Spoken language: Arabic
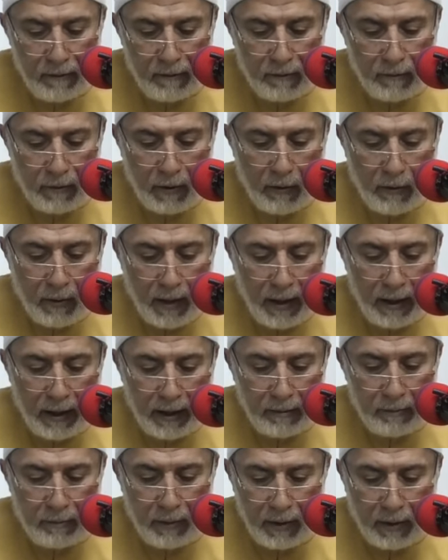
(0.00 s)

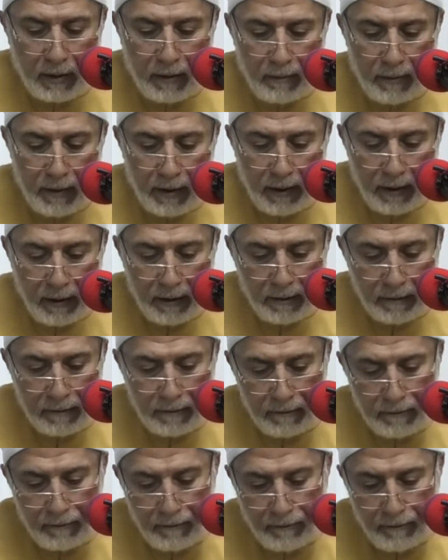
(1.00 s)
وواحد من خبرها
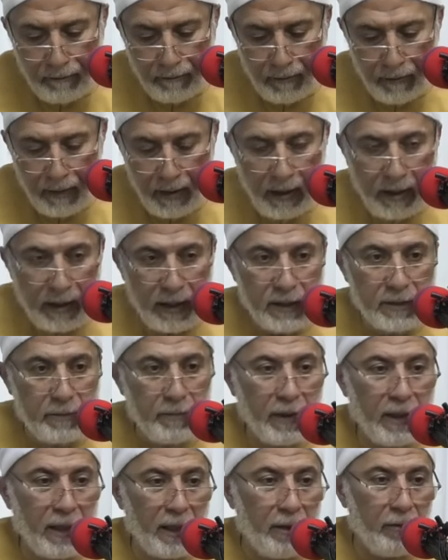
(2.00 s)
يعني
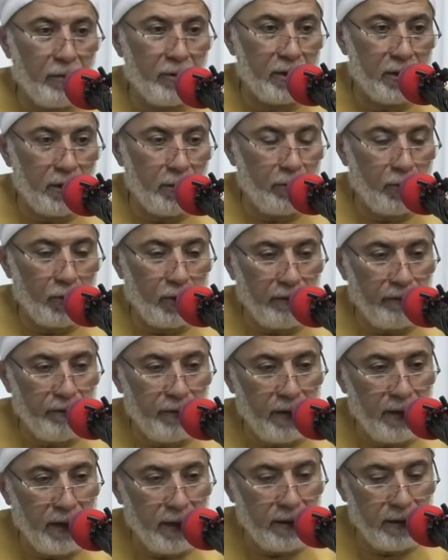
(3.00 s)
اسم كان واثنين مضاف
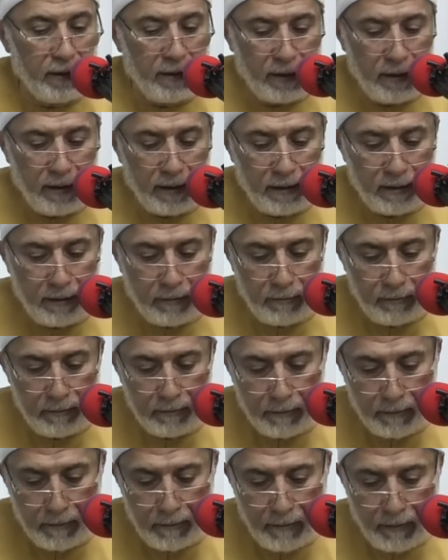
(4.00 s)
إليه أدي ثلاثة
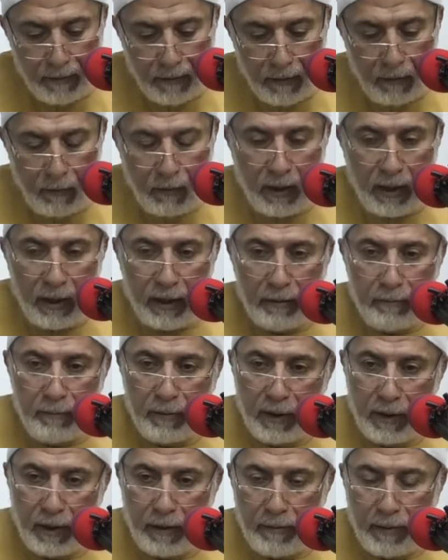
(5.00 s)
واحد
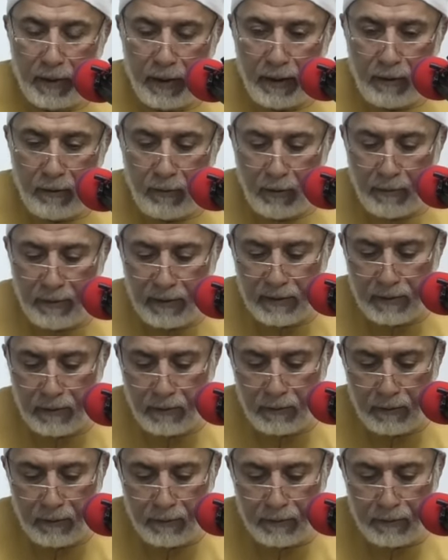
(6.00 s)
من خبره اللي هو مثله